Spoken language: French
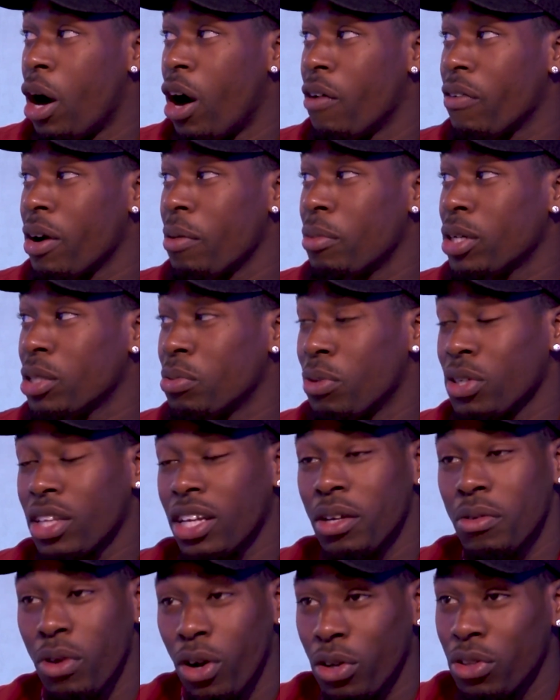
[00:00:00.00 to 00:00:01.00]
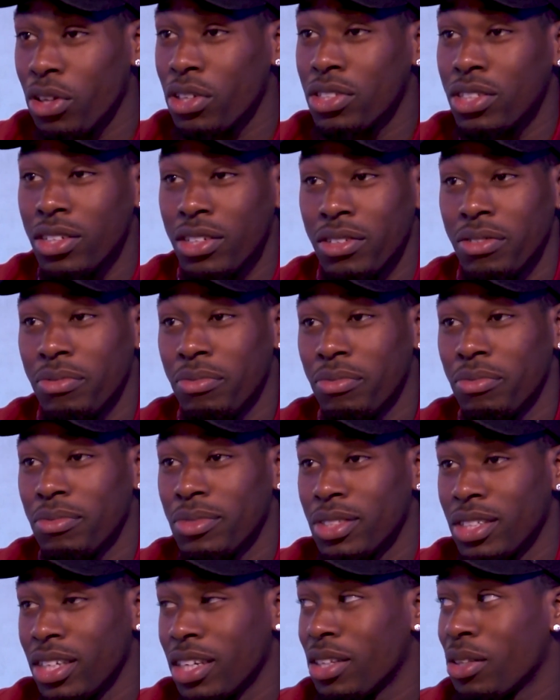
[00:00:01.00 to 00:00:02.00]
En vrai, moi, je m'entraîne en dansant.
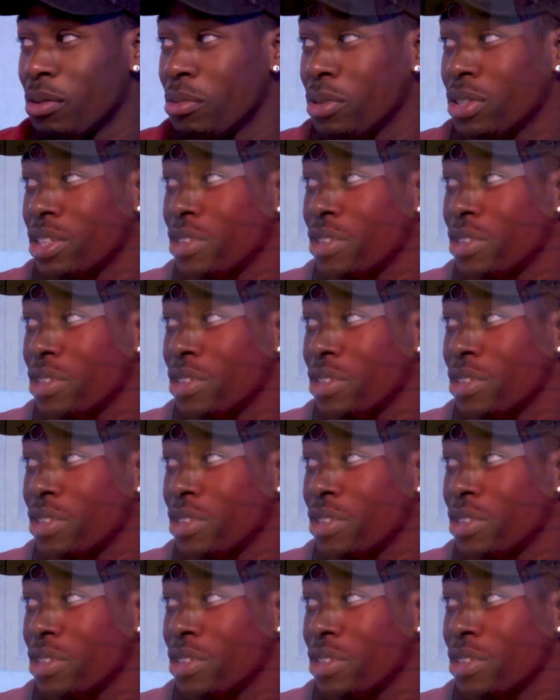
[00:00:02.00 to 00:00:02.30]
Directement.